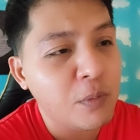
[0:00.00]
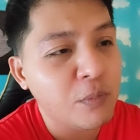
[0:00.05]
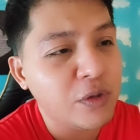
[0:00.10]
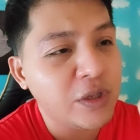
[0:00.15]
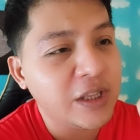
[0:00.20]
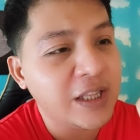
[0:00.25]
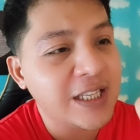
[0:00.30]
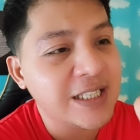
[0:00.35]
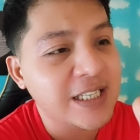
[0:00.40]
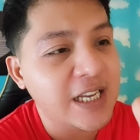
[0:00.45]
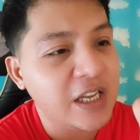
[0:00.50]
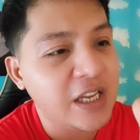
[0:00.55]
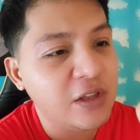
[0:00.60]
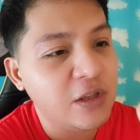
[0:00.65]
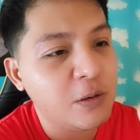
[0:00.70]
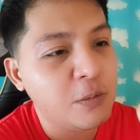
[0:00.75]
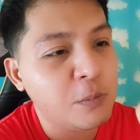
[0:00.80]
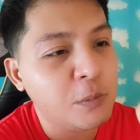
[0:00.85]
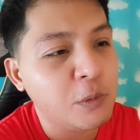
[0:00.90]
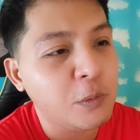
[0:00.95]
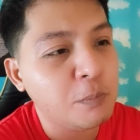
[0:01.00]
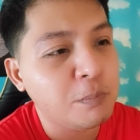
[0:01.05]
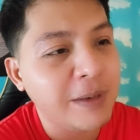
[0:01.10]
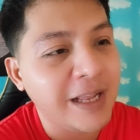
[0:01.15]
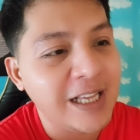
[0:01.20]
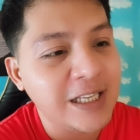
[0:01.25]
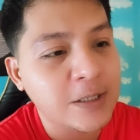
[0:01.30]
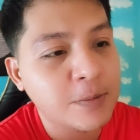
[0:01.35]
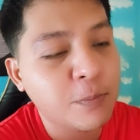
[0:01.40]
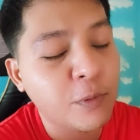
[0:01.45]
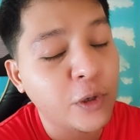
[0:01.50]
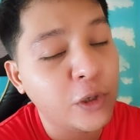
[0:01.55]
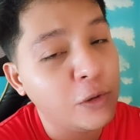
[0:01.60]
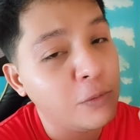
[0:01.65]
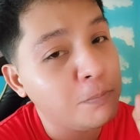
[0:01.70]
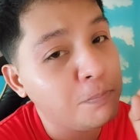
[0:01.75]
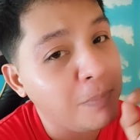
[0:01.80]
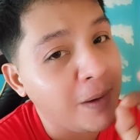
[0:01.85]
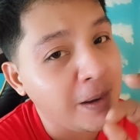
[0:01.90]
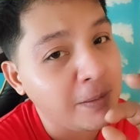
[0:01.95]
pumunta sa inyong Move Play for
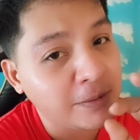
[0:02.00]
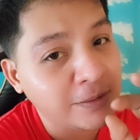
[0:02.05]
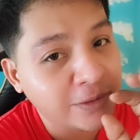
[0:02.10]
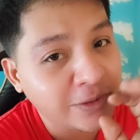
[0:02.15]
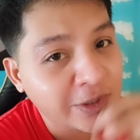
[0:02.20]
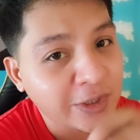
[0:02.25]
Yung pang